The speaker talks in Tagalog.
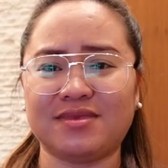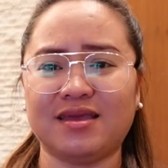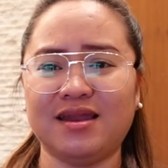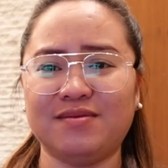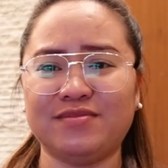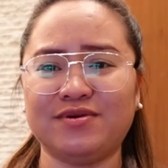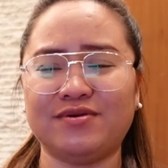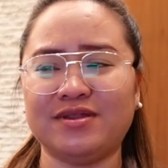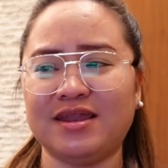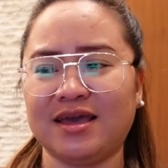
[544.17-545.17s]
alam mo
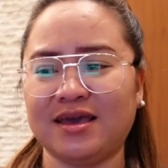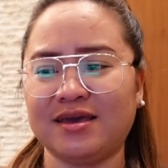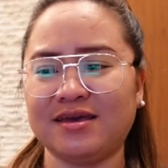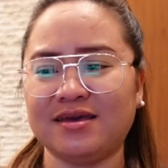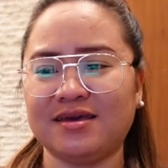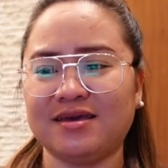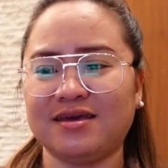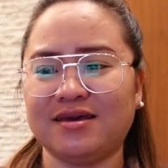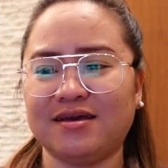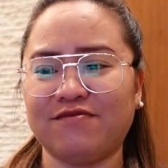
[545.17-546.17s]
yon na
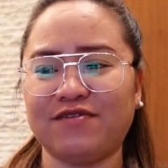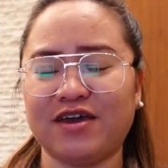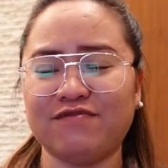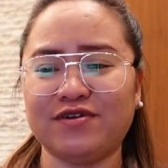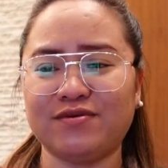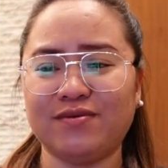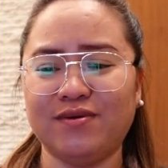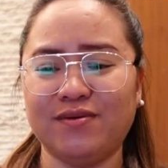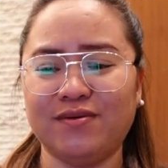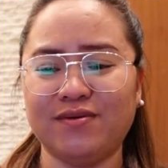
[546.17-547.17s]

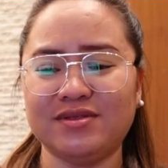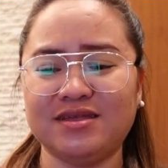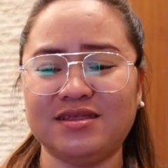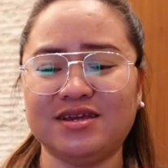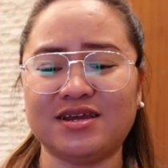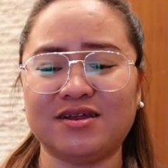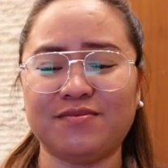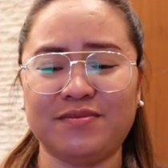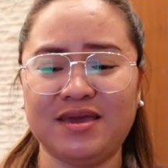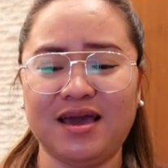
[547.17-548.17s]
5-year-old, hindi siya
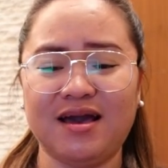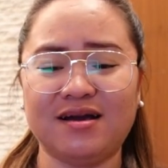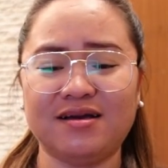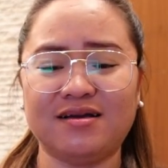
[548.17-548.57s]
umiyak.